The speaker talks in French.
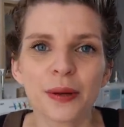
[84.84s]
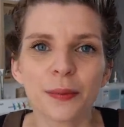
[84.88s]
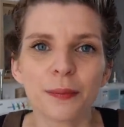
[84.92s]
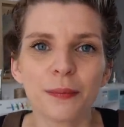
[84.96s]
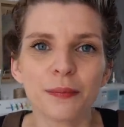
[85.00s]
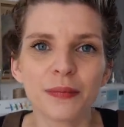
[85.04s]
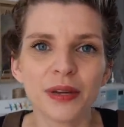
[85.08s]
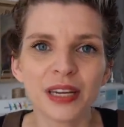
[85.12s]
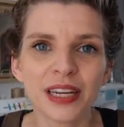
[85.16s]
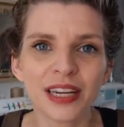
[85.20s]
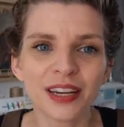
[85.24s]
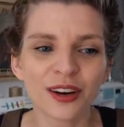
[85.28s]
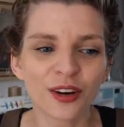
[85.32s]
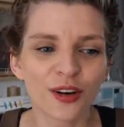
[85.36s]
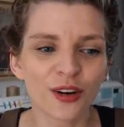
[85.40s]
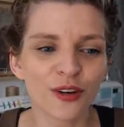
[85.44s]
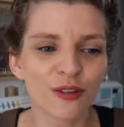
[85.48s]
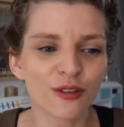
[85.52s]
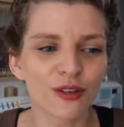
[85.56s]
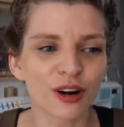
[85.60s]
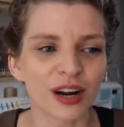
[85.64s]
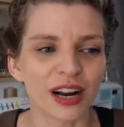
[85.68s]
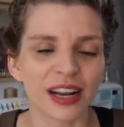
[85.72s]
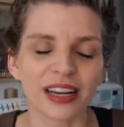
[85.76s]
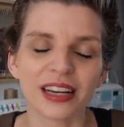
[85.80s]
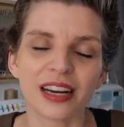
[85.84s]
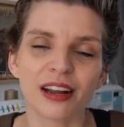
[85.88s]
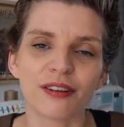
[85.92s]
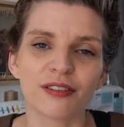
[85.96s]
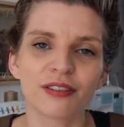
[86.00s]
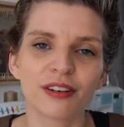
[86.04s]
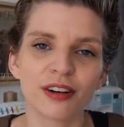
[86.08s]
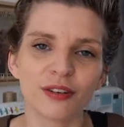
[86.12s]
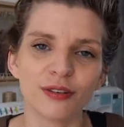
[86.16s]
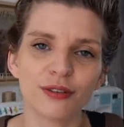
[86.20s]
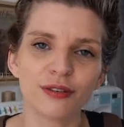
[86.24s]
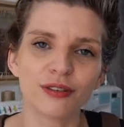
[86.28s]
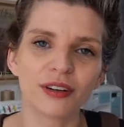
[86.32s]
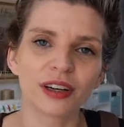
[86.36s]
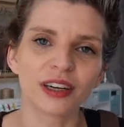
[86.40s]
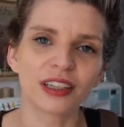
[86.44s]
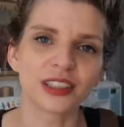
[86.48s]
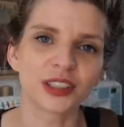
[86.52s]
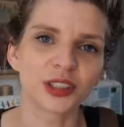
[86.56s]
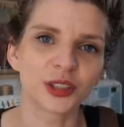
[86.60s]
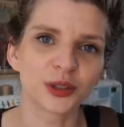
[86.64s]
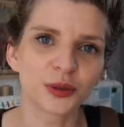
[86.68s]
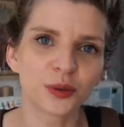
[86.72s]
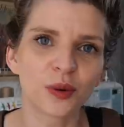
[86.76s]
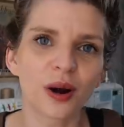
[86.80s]
Mais euh, voilà, il a fallu faire
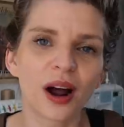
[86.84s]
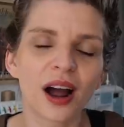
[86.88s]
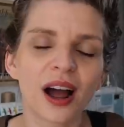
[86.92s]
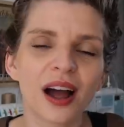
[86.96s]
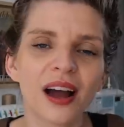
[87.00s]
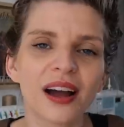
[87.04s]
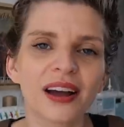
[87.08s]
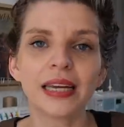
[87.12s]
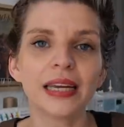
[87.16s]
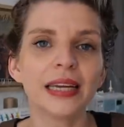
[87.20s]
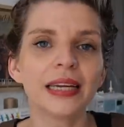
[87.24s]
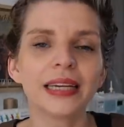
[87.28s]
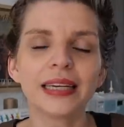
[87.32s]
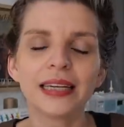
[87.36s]
un choix.